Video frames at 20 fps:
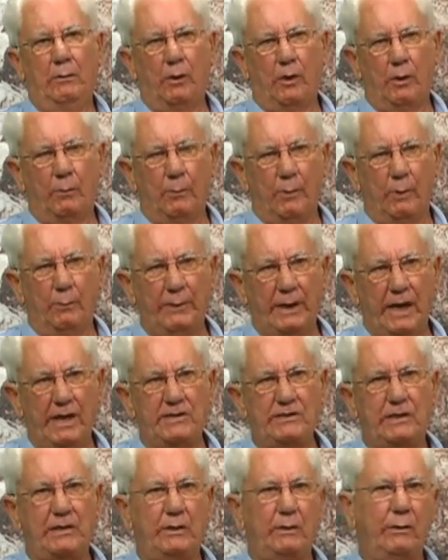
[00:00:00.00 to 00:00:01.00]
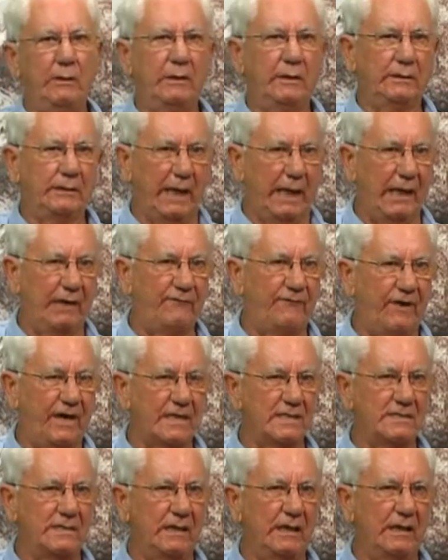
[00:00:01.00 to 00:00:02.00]
normalmente, tem que
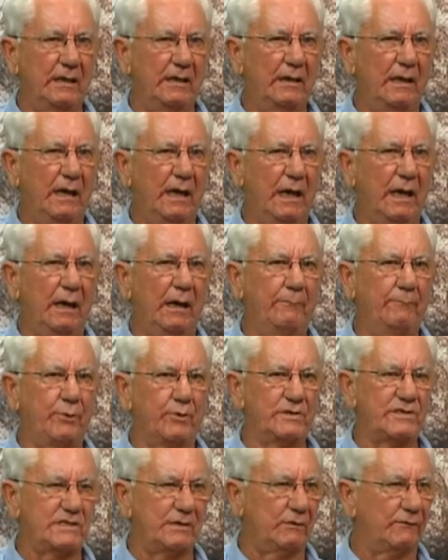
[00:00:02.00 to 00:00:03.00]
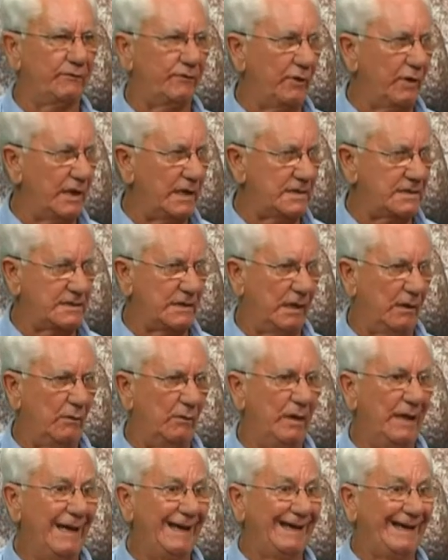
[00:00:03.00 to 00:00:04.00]
fazer a reposição
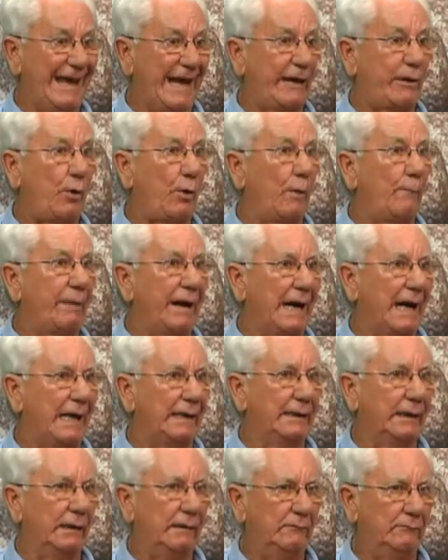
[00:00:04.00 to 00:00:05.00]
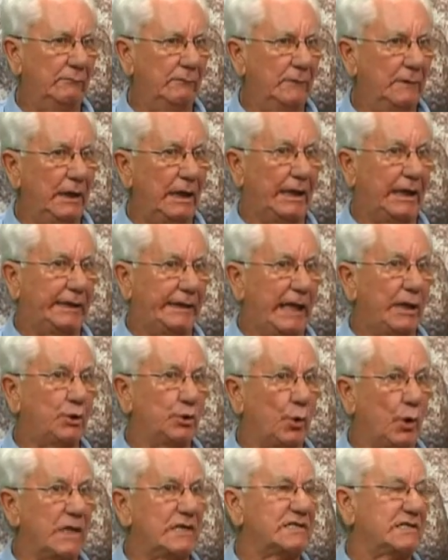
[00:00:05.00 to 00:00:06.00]
florestal, que é cobrada e que
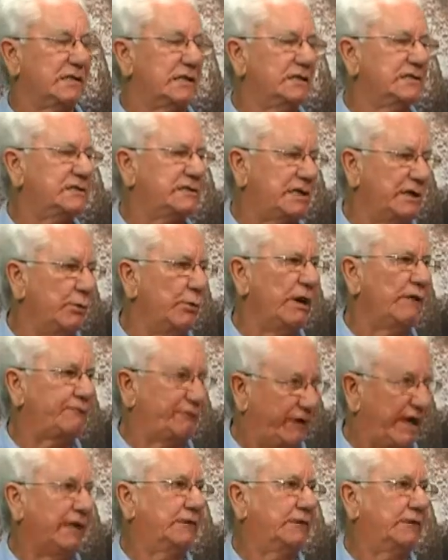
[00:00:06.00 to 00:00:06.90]
tem dois anos que não é